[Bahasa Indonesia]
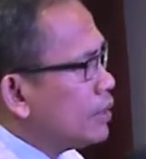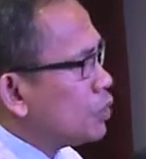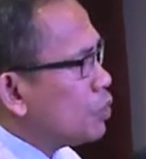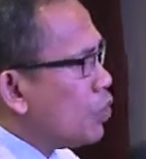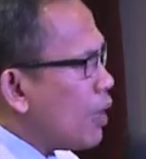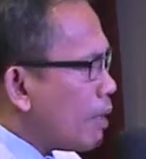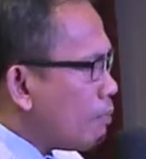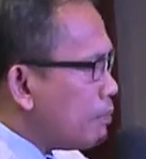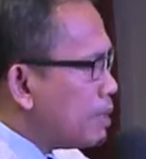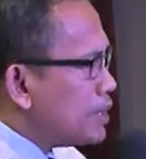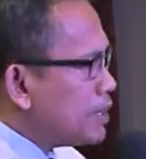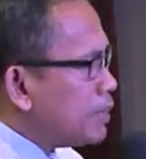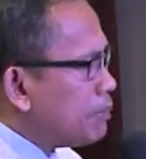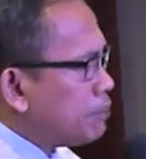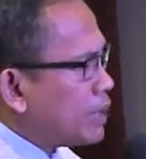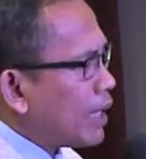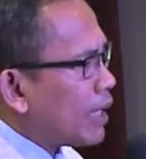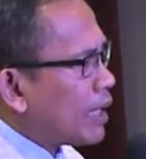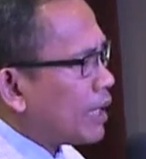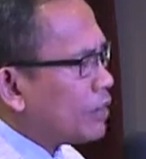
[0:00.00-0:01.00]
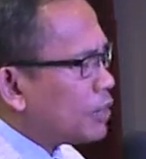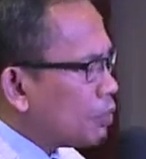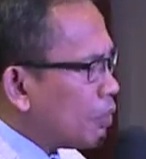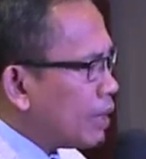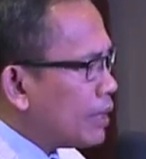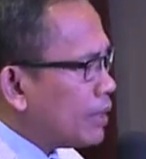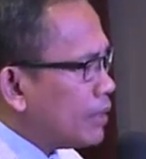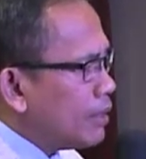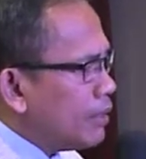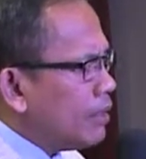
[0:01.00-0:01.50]
Tuhan menciptakan
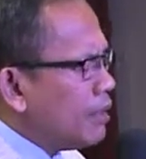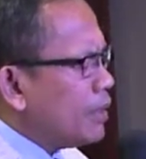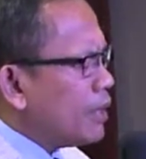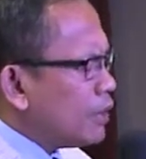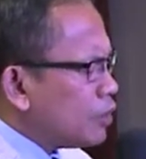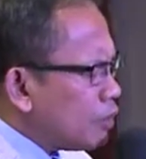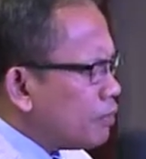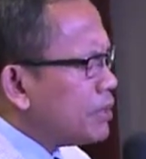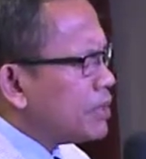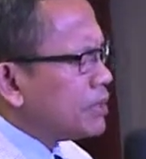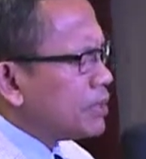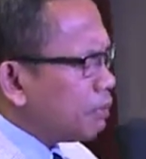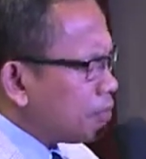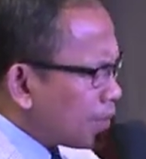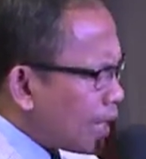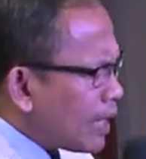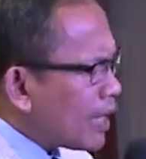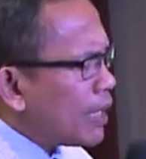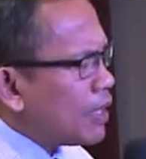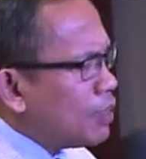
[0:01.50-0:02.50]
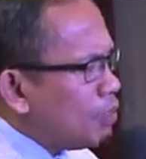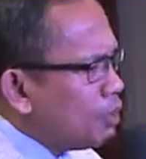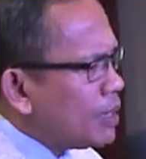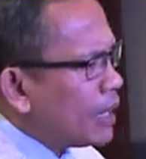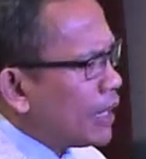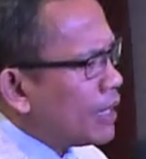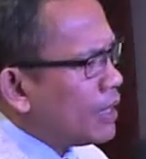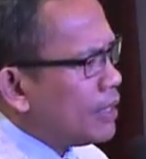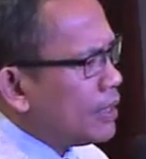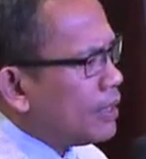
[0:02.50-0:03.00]
Tuhan itu menciptakan
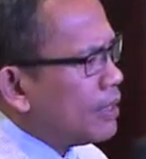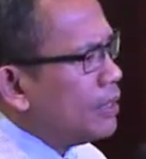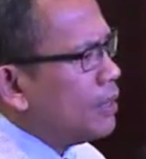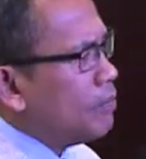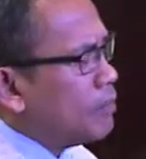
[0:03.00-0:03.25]
dunia ini,